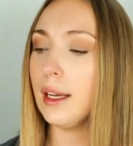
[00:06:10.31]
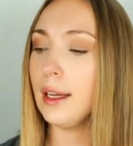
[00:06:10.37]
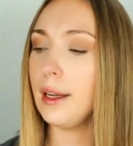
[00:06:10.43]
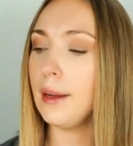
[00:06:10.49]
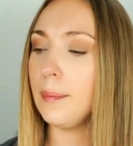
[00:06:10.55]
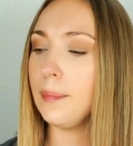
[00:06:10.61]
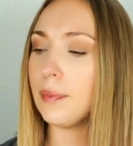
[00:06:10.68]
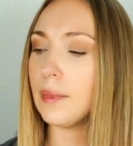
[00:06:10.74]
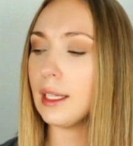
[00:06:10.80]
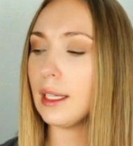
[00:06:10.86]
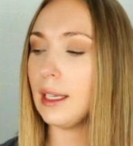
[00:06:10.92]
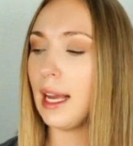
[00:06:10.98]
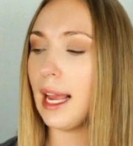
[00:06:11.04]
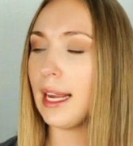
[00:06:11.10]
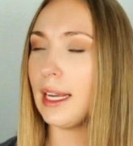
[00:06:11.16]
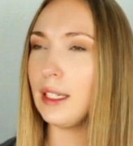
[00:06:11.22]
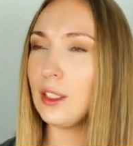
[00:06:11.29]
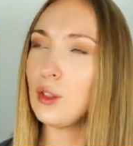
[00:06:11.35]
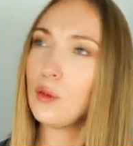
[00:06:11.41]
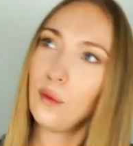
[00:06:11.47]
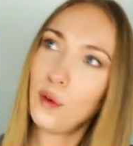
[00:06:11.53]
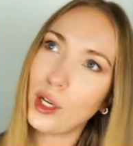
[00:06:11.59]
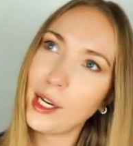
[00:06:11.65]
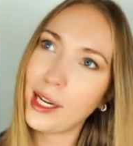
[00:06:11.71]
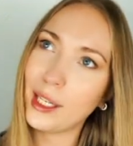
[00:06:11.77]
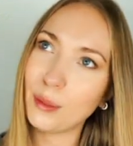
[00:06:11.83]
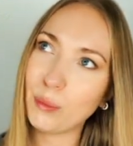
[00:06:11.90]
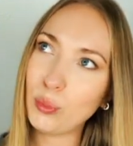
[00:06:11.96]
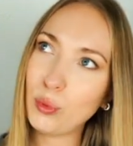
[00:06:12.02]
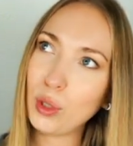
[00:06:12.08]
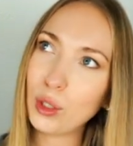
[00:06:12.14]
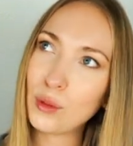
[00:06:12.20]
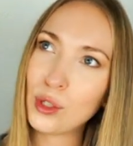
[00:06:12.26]
Ähm, eigentlich vor der
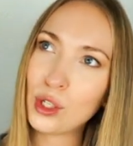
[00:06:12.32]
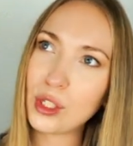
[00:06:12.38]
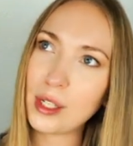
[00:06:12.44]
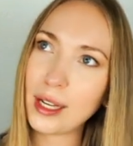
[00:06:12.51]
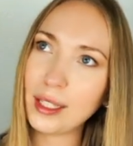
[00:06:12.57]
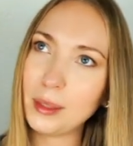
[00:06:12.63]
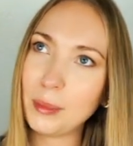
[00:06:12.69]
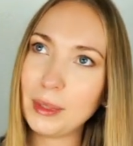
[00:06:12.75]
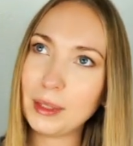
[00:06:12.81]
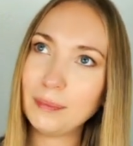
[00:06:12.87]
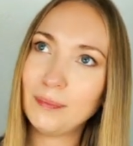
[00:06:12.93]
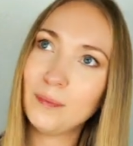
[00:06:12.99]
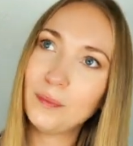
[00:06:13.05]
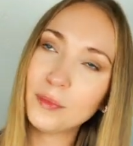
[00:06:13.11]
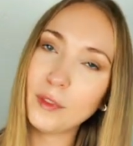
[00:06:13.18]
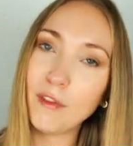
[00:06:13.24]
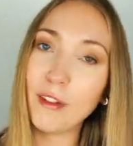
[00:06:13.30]
Geburt und ich dachte mir, hm,